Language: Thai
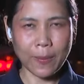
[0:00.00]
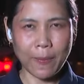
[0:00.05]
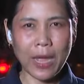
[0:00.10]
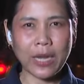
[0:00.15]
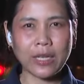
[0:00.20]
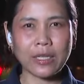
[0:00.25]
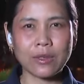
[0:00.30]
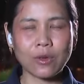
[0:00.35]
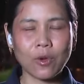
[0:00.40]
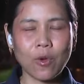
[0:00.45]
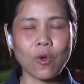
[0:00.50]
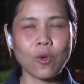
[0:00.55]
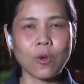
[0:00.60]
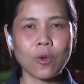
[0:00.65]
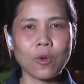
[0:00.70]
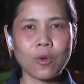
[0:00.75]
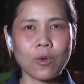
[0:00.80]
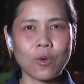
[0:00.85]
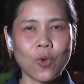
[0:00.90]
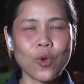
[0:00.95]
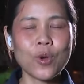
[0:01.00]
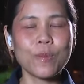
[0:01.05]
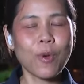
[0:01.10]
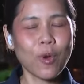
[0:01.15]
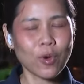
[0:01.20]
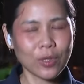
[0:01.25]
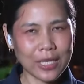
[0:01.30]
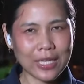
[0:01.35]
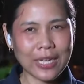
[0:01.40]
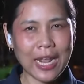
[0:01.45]
พัฒน์คงคุณพ
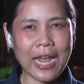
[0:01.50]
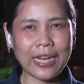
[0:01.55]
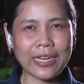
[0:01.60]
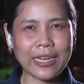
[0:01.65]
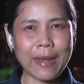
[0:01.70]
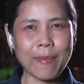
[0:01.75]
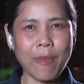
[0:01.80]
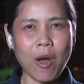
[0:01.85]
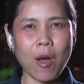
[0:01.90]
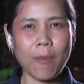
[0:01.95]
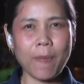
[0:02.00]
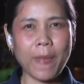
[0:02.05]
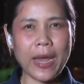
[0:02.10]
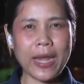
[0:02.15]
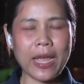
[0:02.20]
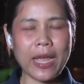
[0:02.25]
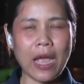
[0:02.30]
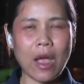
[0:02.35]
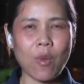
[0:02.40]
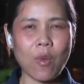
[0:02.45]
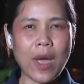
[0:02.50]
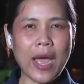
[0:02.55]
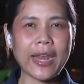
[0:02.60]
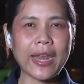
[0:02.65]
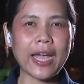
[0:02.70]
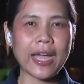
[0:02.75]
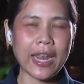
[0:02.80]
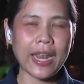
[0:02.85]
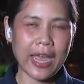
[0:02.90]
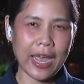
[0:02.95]
งศทัศน์ได้บอกไปนะคะว่า
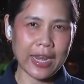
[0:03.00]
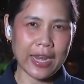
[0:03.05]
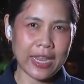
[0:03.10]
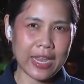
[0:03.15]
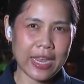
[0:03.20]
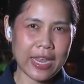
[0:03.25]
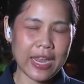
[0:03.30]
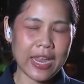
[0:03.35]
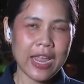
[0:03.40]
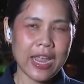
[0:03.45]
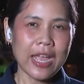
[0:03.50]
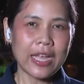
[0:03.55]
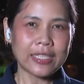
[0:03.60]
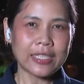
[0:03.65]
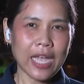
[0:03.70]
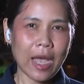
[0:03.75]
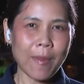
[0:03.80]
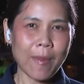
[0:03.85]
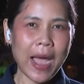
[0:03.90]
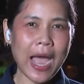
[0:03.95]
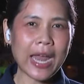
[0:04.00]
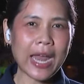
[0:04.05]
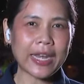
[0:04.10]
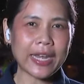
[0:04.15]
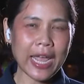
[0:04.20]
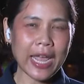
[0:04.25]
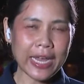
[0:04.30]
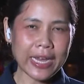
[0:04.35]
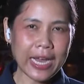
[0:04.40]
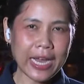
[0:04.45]
ณขณะนี้ชาวบ้าน
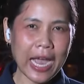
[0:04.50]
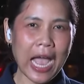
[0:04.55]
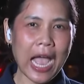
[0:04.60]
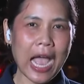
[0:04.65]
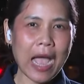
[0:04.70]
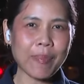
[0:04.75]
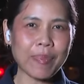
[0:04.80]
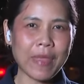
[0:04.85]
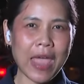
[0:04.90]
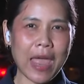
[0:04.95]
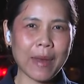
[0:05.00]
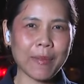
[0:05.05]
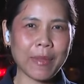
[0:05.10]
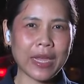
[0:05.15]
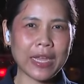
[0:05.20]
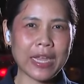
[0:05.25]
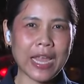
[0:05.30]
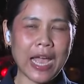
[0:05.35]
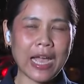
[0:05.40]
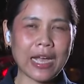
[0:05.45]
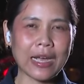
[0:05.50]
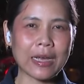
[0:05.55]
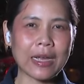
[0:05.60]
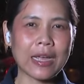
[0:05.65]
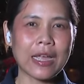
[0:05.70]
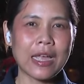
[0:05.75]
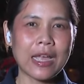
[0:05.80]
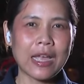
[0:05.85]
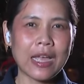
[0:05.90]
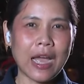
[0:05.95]
ได้ข้ามแดนมายัง
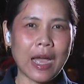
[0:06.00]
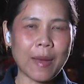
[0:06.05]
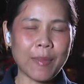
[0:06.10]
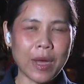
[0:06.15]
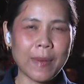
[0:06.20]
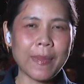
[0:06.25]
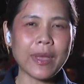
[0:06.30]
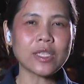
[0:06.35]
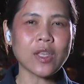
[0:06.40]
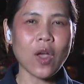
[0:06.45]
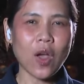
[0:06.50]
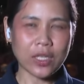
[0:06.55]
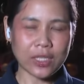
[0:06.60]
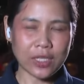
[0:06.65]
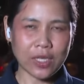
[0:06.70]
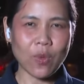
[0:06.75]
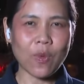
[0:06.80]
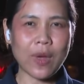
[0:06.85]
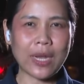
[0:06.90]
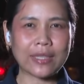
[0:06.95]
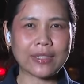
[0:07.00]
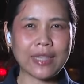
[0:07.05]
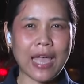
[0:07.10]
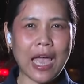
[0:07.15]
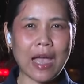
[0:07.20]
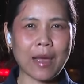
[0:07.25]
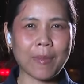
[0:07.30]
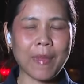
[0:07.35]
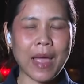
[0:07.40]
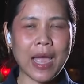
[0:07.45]
อำเภอแม่สอดจังหวัด
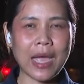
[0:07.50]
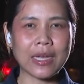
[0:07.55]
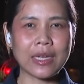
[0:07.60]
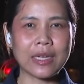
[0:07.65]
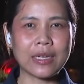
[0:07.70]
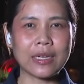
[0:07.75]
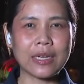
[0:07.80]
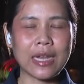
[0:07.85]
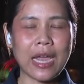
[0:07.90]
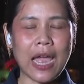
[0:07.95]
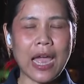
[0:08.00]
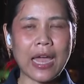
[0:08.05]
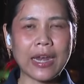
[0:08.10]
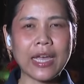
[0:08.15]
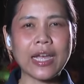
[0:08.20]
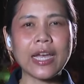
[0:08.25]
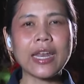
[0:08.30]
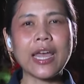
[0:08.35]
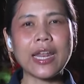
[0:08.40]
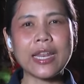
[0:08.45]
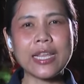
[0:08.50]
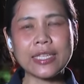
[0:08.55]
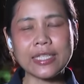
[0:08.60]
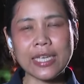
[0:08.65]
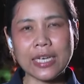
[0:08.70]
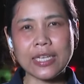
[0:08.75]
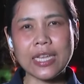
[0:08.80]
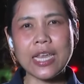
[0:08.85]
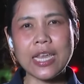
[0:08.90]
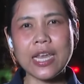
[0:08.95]
ตากมากขึ้นค่ะณขณะนี้
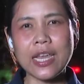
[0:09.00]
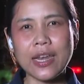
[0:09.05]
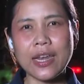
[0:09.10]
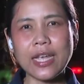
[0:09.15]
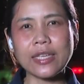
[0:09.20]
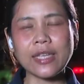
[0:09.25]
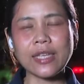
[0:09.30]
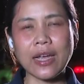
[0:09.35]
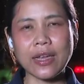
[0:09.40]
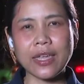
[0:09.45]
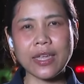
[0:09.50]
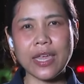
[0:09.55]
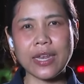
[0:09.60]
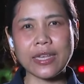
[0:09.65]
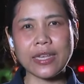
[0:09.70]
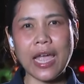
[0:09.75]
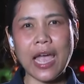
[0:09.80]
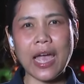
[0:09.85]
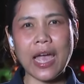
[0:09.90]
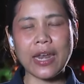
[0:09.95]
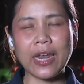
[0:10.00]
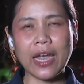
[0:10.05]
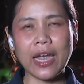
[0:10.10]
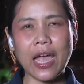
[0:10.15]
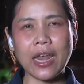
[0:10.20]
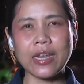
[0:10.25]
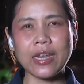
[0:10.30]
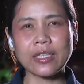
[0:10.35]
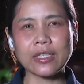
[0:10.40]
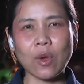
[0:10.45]
จากที่ได้สังเกตการนะ
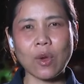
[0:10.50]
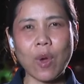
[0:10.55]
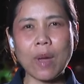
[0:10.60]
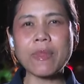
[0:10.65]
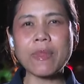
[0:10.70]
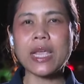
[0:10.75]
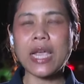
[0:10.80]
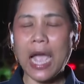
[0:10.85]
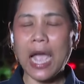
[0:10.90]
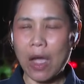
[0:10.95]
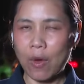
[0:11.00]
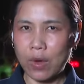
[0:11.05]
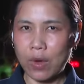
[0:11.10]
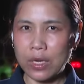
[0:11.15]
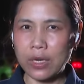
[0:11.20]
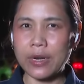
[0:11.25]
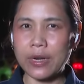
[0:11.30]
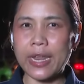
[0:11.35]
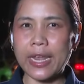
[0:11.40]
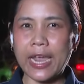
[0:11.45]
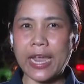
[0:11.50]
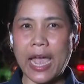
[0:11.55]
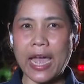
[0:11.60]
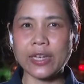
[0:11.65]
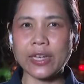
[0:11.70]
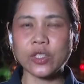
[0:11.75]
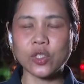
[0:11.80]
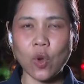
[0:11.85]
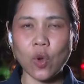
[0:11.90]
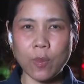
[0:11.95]
คะเนื่องจากว่ามีข่าวลือในกา
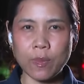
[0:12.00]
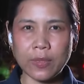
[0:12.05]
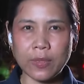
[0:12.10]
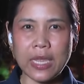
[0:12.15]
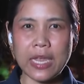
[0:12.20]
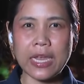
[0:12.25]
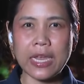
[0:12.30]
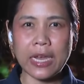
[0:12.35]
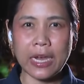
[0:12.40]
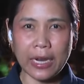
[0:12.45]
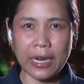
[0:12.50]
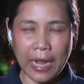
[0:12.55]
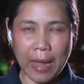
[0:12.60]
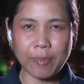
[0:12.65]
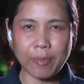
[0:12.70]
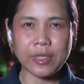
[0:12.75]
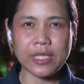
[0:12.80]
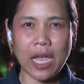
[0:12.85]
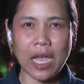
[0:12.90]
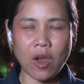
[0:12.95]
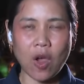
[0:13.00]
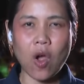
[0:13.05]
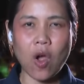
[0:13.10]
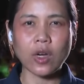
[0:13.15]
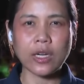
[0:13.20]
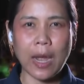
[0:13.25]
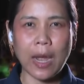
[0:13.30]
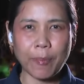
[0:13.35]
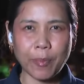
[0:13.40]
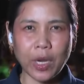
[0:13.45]
รโจมตีกลับจากกอง
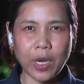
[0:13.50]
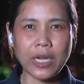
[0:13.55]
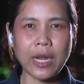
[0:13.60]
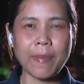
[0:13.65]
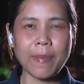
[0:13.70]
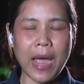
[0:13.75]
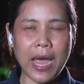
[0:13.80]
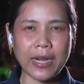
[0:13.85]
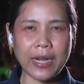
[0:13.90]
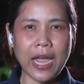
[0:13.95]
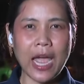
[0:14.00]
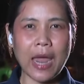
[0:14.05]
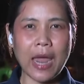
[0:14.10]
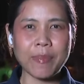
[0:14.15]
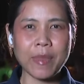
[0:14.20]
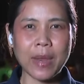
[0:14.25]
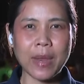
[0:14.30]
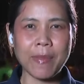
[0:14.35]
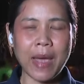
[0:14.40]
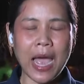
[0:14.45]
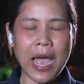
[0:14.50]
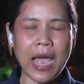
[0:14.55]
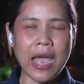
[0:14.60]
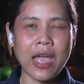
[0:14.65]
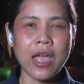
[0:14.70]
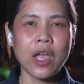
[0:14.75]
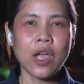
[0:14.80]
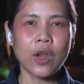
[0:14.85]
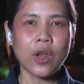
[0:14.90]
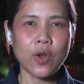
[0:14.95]
ทัพรัฐบาลทหารเมียนมา
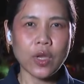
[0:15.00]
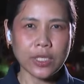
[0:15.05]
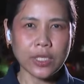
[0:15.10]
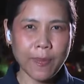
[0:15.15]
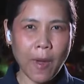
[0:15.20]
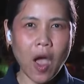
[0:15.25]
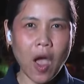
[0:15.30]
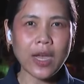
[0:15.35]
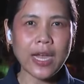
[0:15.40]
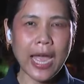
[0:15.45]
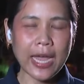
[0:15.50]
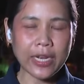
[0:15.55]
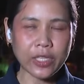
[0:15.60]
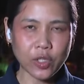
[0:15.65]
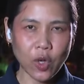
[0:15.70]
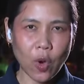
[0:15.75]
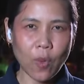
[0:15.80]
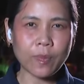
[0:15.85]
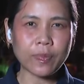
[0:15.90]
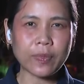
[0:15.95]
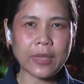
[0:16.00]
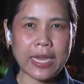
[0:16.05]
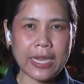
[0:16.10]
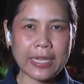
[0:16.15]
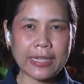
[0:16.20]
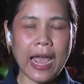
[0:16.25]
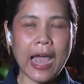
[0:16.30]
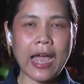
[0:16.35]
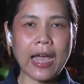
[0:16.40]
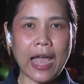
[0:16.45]
โดยเฉพาะการโจมตี
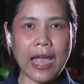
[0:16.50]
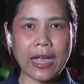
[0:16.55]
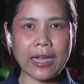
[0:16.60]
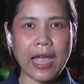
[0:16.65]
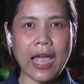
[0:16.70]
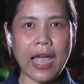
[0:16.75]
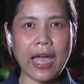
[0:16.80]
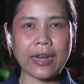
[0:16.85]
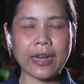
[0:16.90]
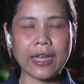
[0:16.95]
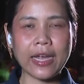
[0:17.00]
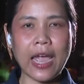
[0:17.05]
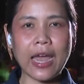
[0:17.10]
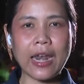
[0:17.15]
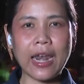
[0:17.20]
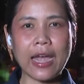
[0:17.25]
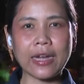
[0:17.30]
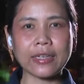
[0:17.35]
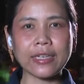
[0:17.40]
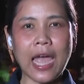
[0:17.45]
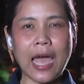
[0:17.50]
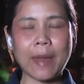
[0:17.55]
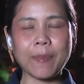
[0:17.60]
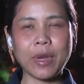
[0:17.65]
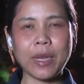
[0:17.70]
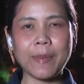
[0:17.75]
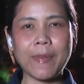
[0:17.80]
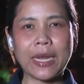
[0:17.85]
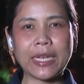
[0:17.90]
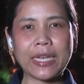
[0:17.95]
ทางอากาศนะคะหลังฐาน
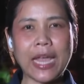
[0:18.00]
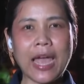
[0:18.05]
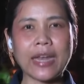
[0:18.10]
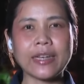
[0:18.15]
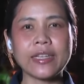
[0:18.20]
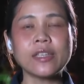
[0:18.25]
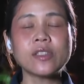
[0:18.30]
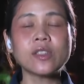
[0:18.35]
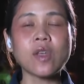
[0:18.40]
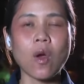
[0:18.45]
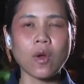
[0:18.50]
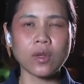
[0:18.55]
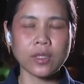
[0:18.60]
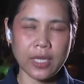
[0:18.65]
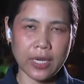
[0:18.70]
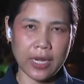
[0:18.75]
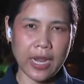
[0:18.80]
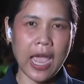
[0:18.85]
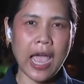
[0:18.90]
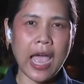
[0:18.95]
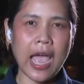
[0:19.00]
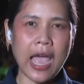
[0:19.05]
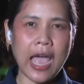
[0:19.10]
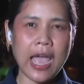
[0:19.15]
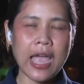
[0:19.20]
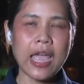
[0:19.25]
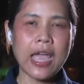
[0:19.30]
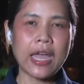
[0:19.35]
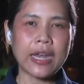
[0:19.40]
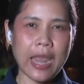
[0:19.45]
ปฏิบัติการที่สองเจ็ดห้า
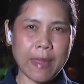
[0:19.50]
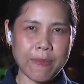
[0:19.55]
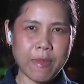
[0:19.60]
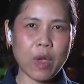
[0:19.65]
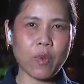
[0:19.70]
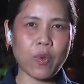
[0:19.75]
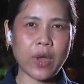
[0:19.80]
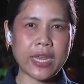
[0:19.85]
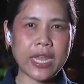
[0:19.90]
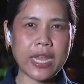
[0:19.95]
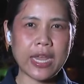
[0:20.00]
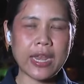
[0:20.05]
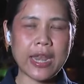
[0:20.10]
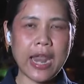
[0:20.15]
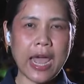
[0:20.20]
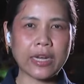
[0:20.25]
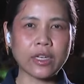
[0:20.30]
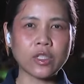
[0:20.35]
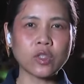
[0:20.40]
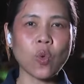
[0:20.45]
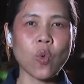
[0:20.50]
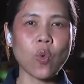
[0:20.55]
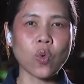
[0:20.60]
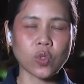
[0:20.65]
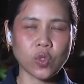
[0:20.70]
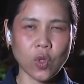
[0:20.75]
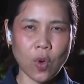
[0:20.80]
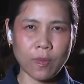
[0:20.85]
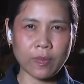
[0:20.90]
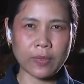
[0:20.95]
ในเมียวดีนั้นถูก
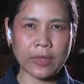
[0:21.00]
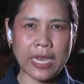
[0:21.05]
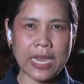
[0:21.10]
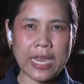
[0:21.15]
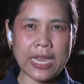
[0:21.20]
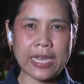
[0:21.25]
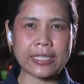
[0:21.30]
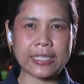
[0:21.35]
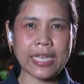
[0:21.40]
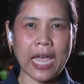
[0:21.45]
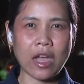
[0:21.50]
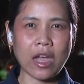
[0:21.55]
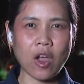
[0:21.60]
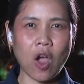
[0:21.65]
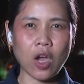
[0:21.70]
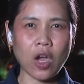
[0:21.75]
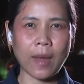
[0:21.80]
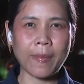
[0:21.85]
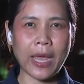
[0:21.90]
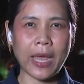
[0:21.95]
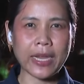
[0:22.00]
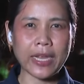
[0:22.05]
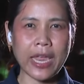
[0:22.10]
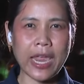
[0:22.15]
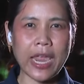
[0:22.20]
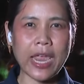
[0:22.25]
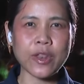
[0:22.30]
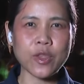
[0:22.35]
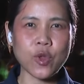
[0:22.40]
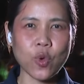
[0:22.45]
โจมตีจากกองกำลัง เค
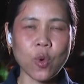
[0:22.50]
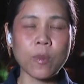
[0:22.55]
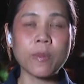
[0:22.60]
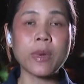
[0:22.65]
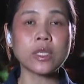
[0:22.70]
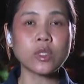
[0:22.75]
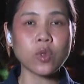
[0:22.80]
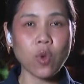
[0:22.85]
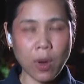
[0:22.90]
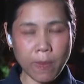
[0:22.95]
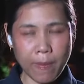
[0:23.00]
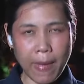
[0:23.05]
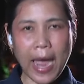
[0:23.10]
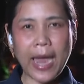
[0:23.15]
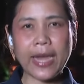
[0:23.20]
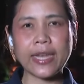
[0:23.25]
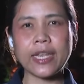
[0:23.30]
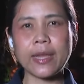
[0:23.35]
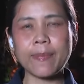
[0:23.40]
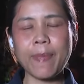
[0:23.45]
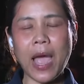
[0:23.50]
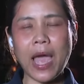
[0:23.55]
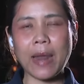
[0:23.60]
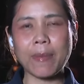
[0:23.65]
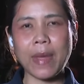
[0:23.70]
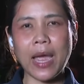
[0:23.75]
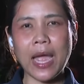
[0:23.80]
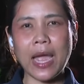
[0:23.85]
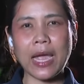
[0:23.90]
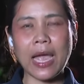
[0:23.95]
เอ็น ยู เมื่อช่วงบ่ายที่ผ่าน
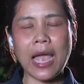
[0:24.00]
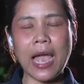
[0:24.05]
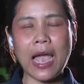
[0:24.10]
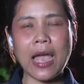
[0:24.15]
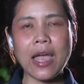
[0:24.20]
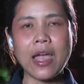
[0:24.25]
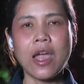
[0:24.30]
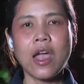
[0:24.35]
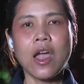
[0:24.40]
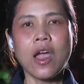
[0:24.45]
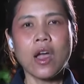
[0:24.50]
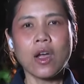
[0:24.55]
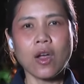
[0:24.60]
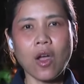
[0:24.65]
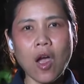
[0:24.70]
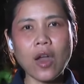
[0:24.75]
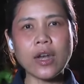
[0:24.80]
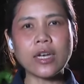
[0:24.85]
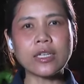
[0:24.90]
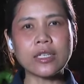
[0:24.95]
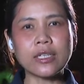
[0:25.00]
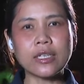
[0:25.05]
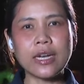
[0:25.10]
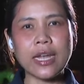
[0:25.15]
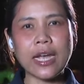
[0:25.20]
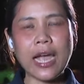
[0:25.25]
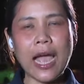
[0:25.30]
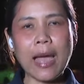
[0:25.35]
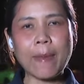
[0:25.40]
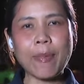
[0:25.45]
มาค่ะก่อนอื่น
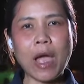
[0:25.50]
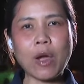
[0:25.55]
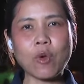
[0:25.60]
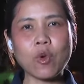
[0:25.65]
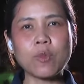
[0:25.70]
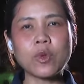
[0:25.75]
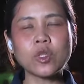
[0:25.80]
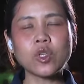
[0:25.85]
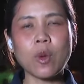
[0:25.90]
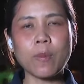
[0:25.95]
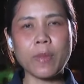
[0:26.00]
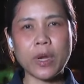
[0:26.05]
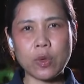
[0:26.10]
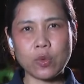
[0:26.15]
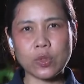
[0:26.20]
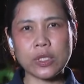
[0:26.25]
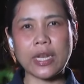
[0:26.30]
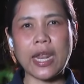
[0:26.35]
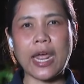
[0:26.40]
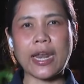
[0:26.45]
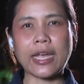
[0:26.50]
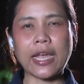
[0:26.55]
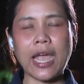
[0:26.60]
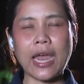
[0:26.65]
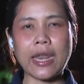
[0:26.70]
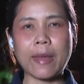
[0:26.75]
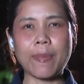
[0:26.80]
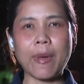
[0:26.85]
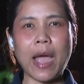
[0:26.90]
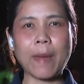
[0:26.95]
นะคะพาคุณผู้ชมไปดูสถานกา
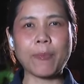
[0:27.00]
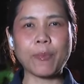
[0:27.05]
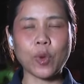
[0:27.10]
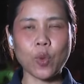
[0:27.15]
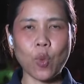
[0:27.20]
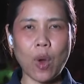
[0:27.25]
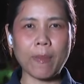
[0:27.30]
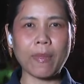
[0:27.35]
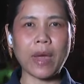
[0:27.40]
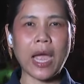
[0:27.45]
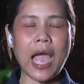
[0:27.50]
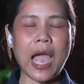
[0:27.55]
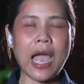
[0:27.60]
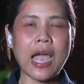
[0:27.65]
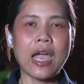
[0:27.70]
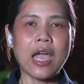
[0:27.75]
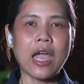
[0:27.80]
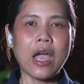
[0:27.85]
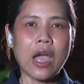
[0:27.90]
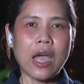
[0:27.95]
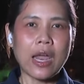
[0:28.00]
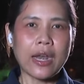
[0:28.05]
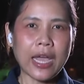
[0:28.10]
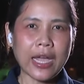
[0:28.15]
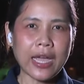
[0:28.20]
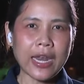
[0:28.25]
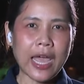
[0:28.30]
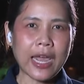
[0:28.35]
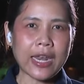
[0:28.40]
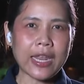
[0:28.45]
รณ์ในภาพรวมค่ะณ
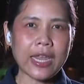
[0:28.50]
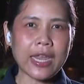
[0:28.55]
ขณะนี้